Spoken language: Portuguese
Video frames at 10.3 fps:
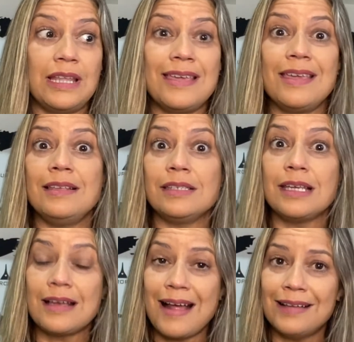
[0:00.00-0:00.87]
tem que
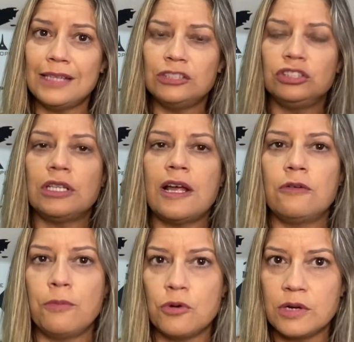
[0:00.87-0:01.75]
se cadastrar
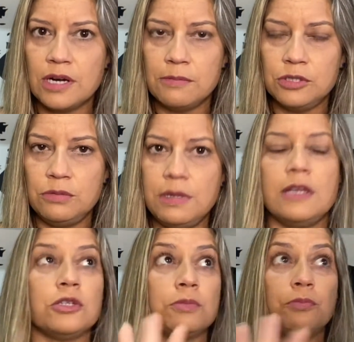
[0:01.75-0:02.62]
no programa de
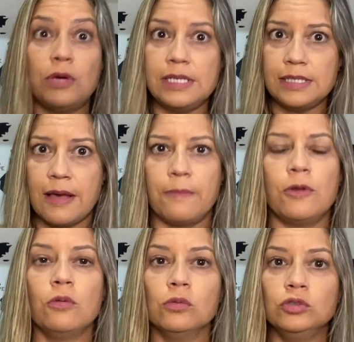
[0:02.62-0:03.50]
milhas. Por
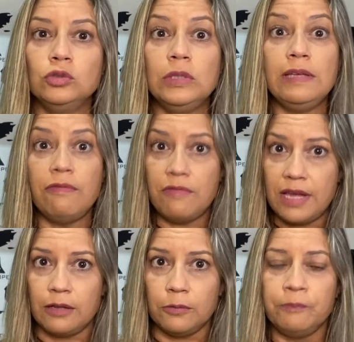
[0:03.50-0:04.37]
exemplo, eu uso o
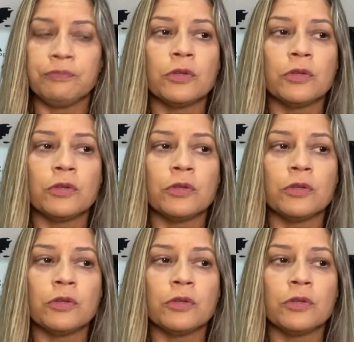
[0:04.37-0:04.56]
Livelo.